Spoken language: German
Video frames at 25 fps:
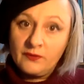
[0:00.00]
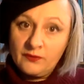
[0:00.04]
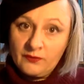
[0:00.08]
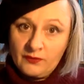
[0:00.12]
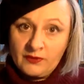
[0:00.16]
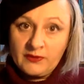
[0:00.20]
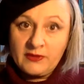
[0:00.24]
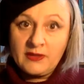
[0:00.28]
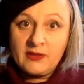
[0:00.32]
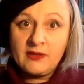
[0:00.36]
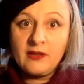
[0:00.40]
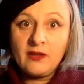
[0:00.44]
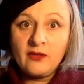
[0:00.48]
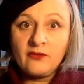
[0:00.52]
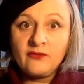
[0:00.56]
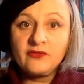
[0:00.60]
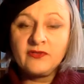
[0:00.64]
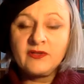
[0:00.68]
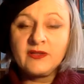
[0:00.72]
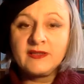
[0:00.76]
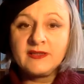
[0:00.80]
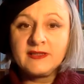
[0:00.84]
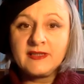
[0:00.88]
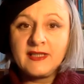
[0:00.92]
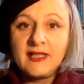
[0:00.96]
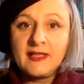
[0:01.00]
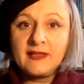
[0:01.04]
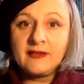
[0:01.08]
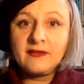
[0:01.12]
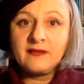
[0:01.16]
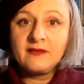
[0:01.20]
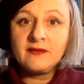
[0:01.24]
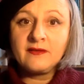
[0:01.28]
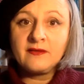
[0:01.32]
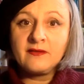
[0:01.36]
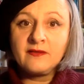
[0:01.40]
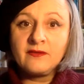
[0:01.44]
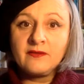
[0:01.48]
durch den Lauf der
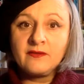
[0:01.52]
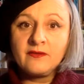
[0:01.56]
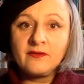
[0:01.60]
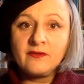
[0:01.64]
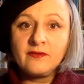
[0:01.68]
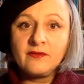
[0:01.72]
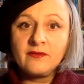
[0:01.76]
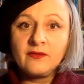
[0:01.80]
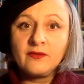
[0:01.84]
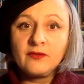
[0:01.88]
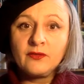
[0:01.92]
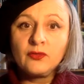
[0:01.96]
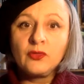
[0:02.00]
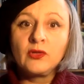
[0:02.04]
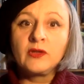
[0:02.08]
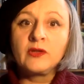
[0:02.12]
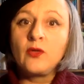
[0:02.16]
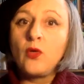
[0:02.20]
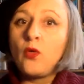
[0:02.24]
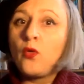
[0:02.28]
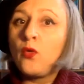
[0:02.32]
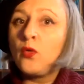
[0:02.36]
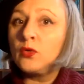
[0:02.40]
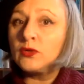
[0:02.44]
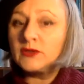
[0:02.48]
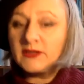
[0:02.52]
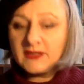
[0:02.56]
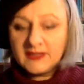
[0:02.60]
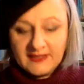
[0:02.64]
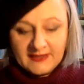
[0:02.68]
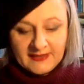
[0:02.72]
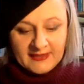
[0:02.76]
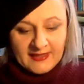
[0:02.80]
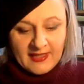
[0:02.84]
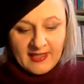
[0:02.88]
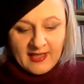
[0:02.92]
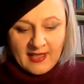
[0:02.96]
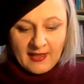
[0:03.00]
Zeiten, durch
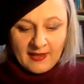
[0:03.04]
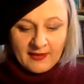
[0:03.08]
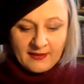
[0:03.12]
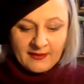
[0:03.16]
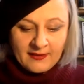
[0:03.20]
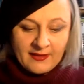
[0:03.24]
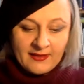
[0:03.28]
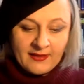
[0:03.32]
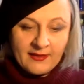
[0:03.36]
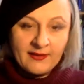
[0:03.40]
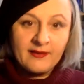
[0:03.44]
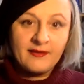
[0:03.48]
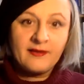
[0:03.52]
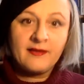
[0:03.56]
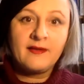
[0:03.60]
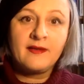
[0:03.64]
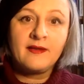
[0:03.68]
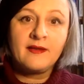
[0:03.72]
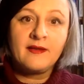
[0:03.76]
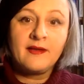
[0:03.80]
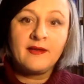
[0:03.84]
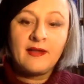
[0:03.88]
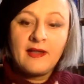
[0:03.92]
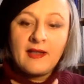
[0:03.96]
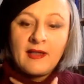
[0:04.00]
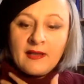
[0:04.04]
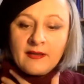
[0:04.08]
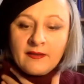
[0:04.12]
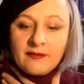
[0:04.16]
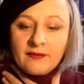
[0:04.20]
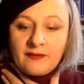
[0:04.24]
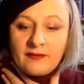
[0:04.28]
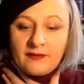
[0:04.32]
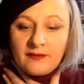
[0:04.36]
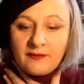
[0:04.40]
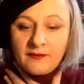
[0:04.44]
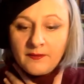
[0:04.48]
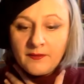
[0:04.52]
Ozeane
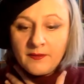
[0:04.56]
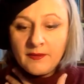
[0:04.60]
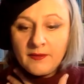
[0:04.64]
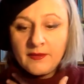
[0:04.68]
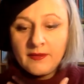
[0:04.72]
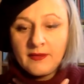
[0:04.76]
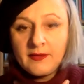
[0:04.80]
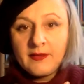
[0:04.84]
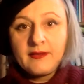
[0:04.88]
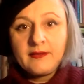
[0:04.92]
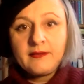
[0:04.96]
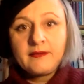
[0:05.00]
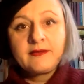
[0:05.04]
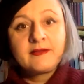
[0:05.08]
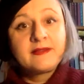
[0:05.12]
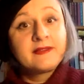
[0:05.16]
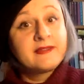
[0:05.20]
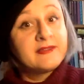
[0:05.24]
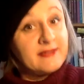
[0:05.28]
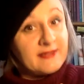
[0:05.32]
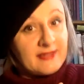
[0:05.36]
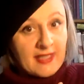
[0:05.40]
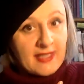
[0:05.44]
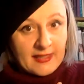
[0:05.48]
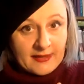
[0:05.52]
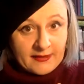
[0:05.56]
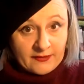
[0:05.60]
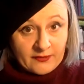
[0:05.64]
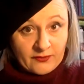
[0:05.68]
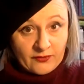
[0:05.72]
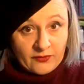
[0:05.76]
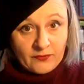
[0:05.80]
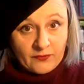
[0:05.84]
an Zeit.